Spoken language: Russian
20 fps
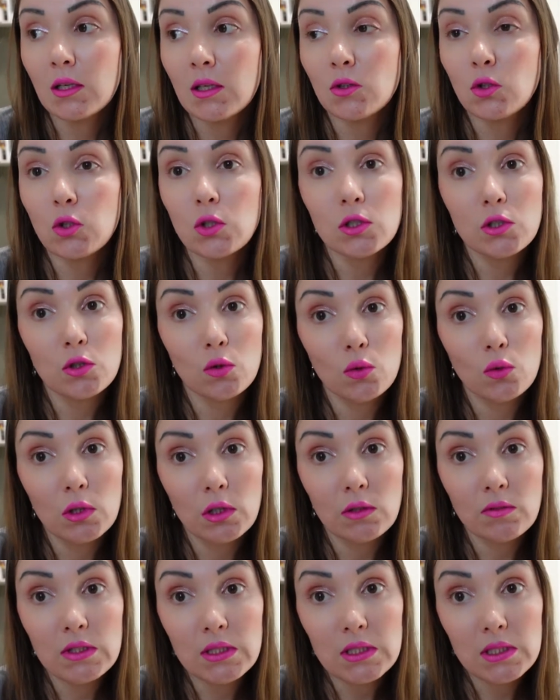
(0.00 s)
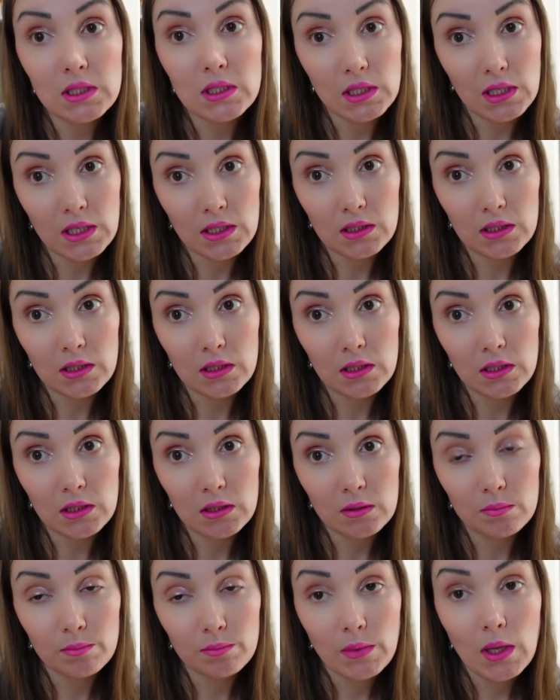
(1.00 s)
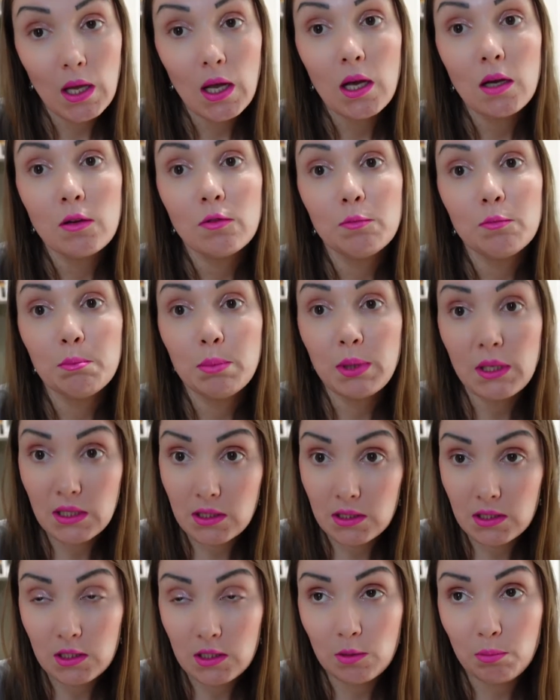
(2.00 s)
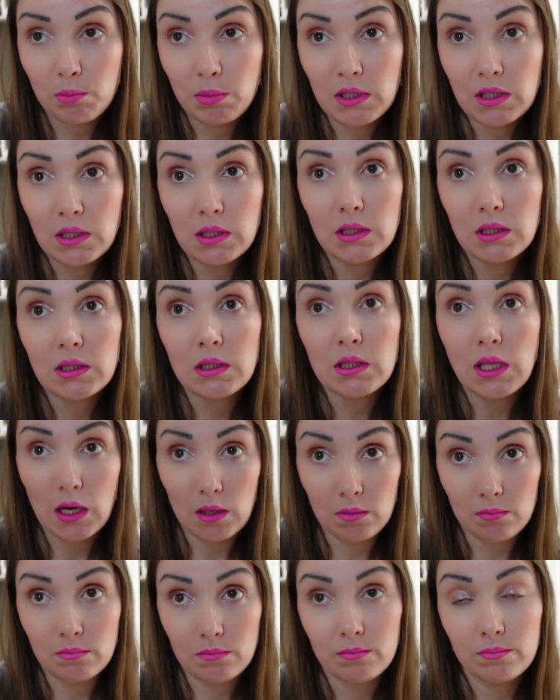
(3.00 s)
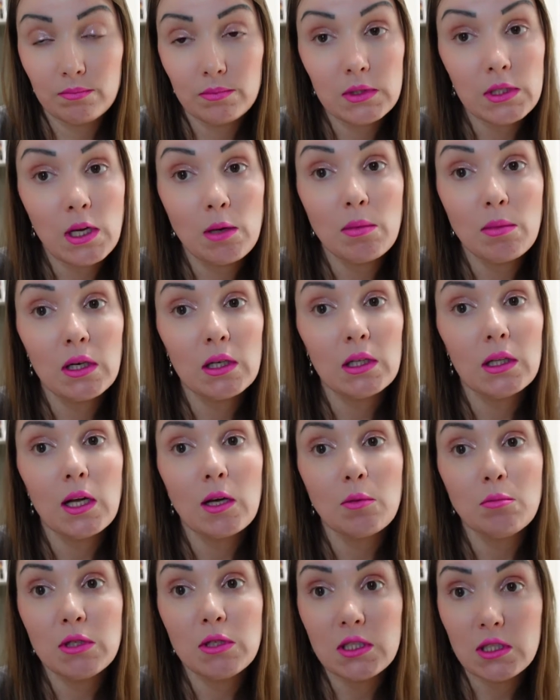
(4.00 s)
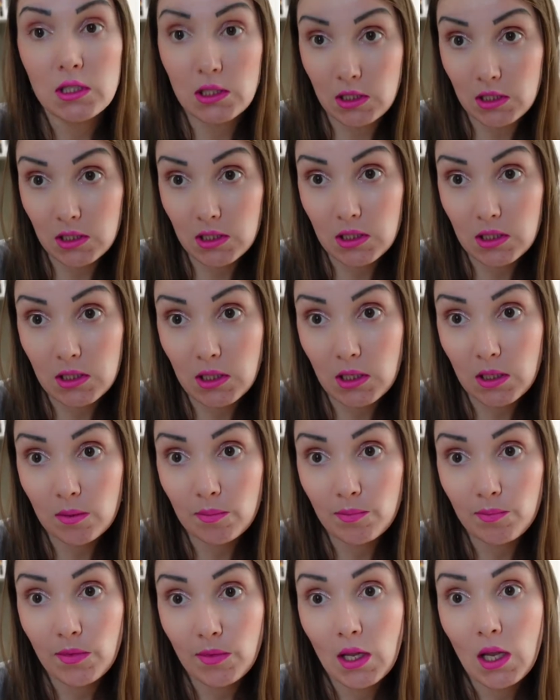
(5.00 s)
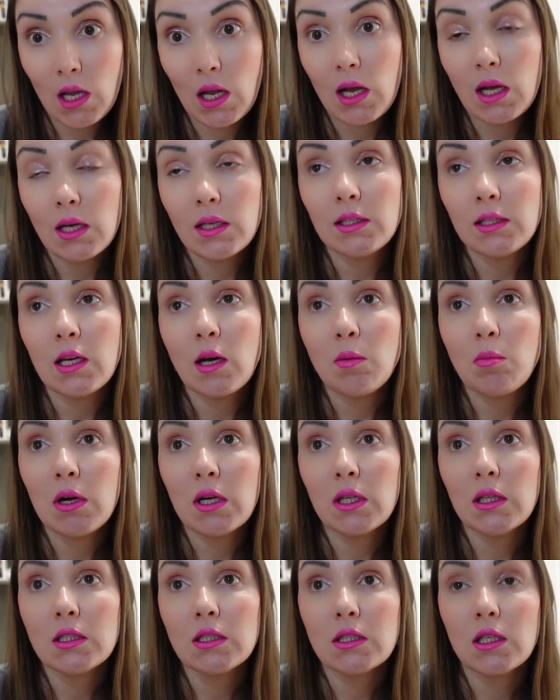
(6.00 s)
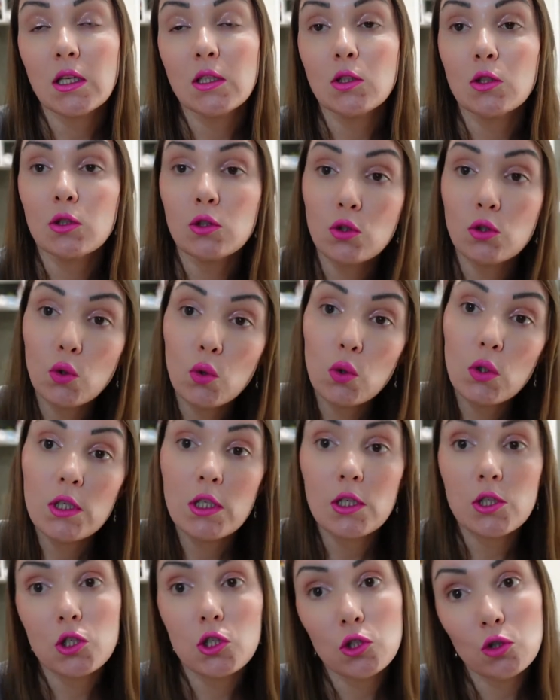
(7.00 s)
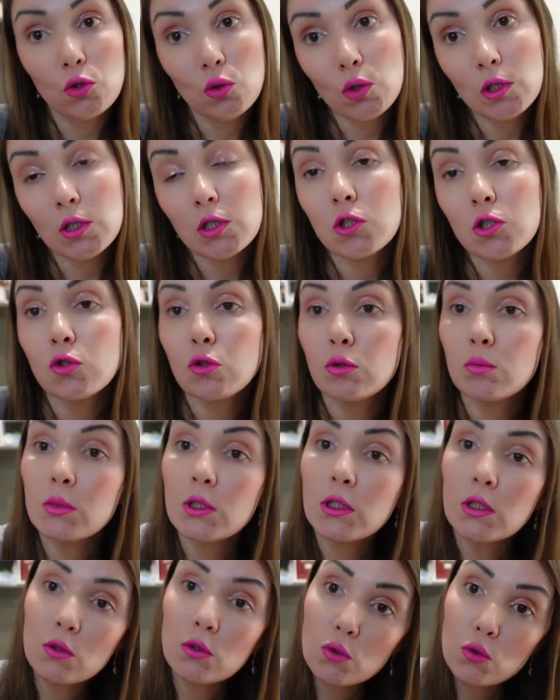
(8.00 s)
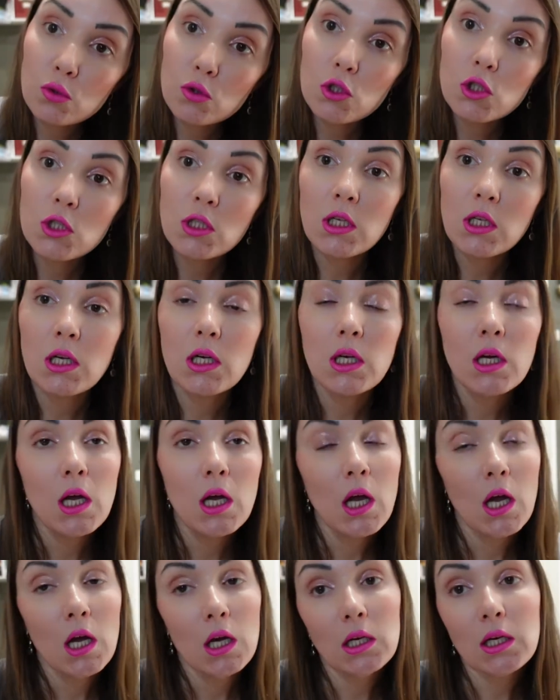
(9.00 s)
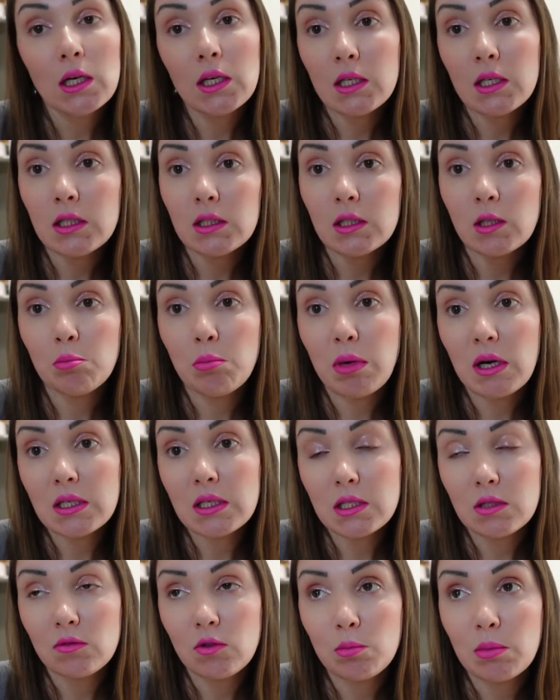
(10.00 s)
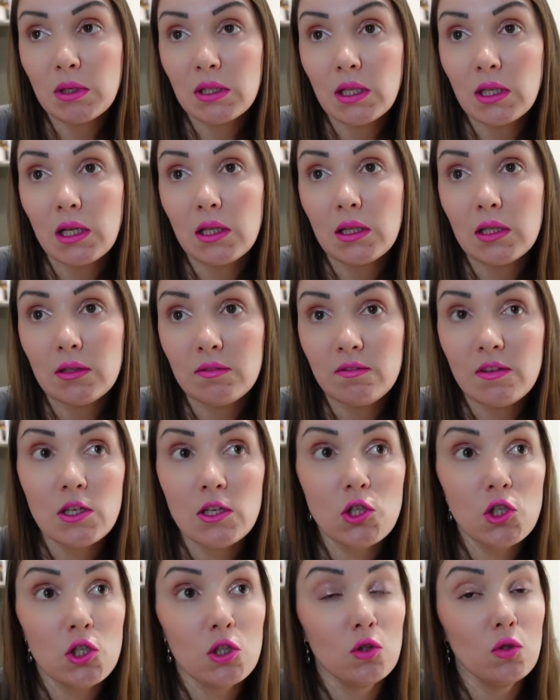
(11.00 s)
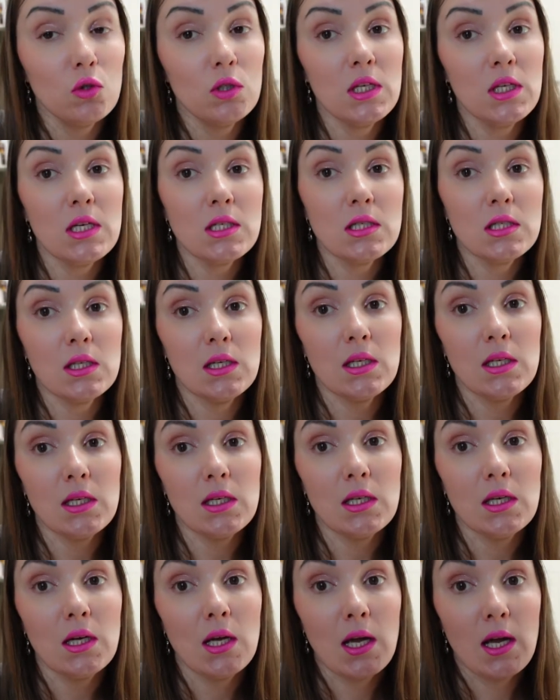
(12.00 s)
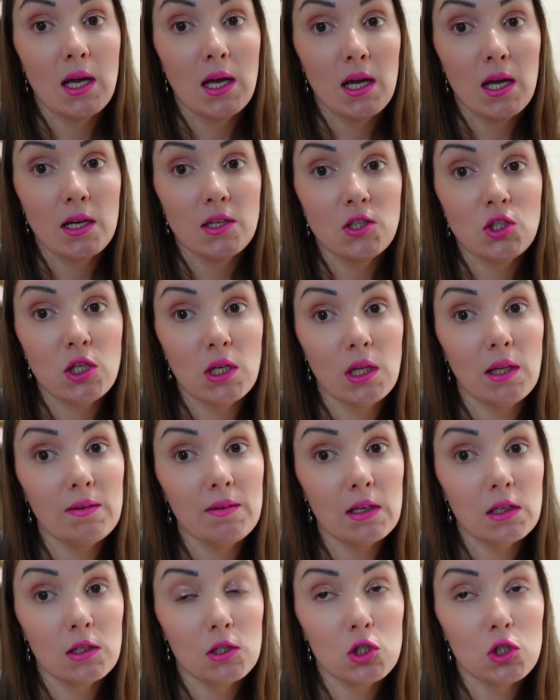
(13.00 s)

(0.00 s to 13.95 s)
то есть уровень средний. В принципе, да. Я могла объясниться, я могла сказать, кто я, что я, что мне нужно, какие-то базовые банальные вещи, но если человек